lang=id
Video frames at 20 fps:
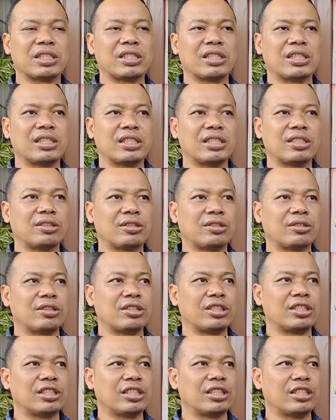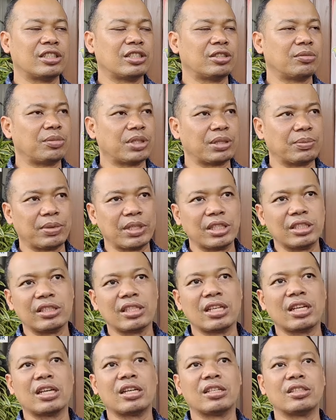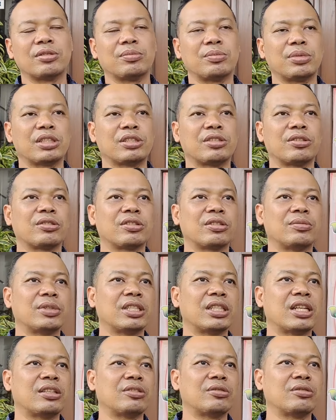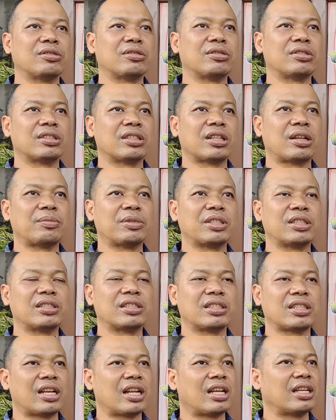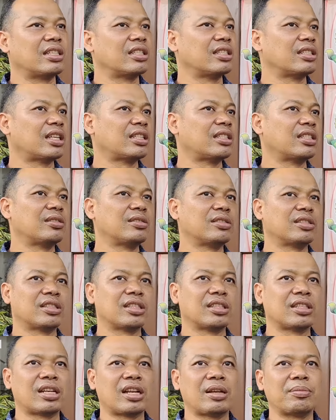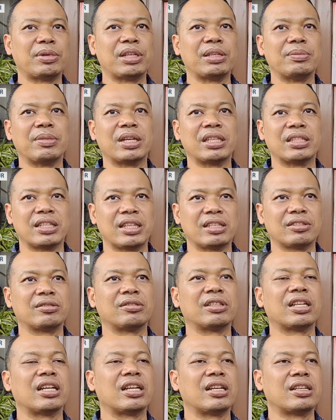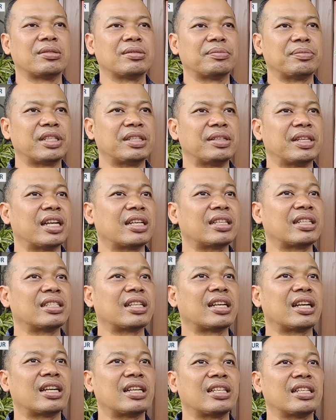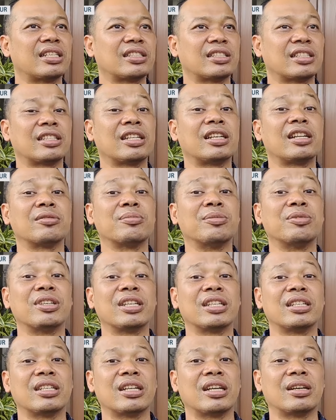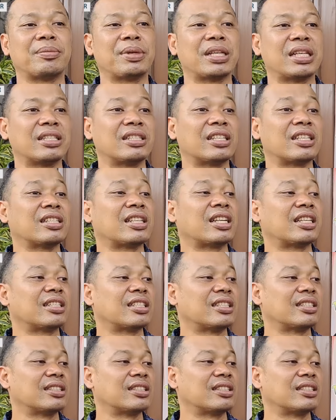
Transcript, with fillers: masih kondisi sempat pingsan, sempat sok sempat nanu. Tapi setelah ini tadi setelah pelimpahan dia sudah menunjukkan yang sejelas mungkin apa yang terjadi